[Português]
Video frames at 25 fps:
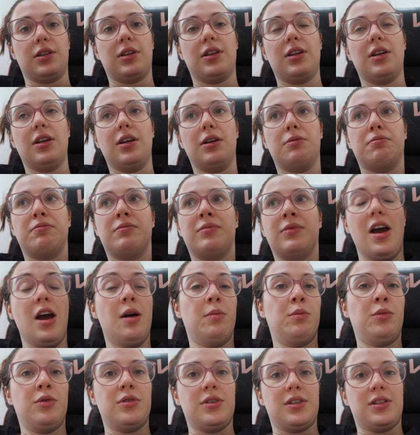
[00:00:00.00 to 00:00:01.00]
aqui.
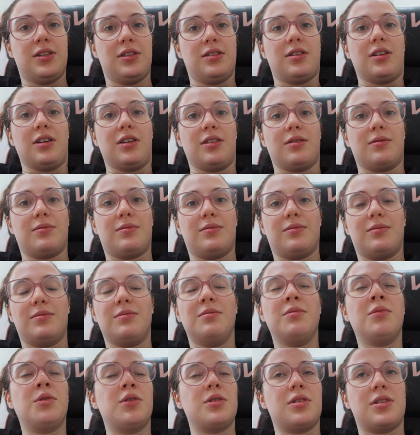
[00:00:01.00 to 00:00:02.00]
É muito estranho,
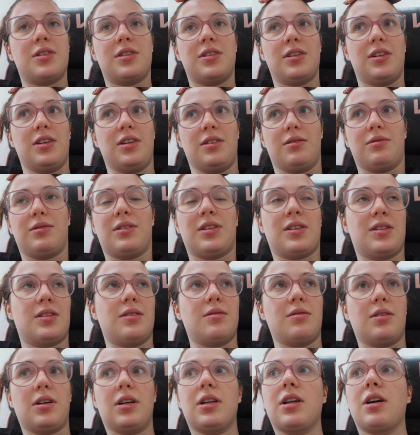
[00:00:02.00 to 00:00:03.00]
muito estranho,
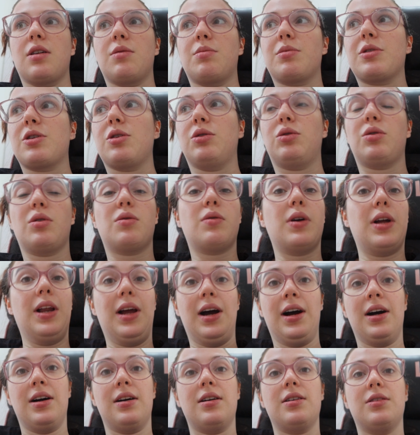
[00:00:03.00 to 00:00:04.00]
assim, o canal. Porque eu tô com ele
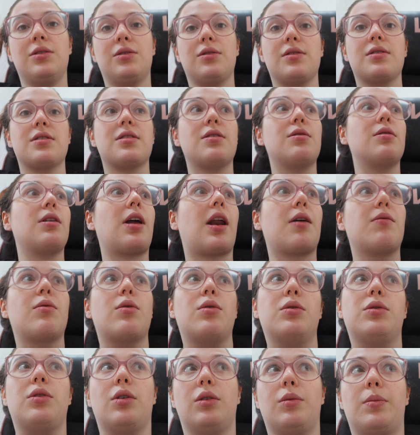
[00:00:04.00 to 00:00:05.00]
há anos, eu gravo
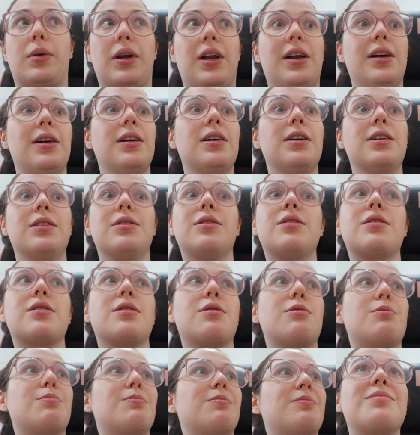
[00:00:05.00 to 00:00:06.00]
conteúdo pra ele há anos,
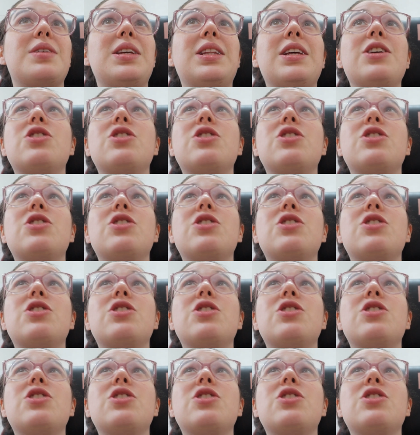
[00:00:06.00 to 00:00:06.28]
eu me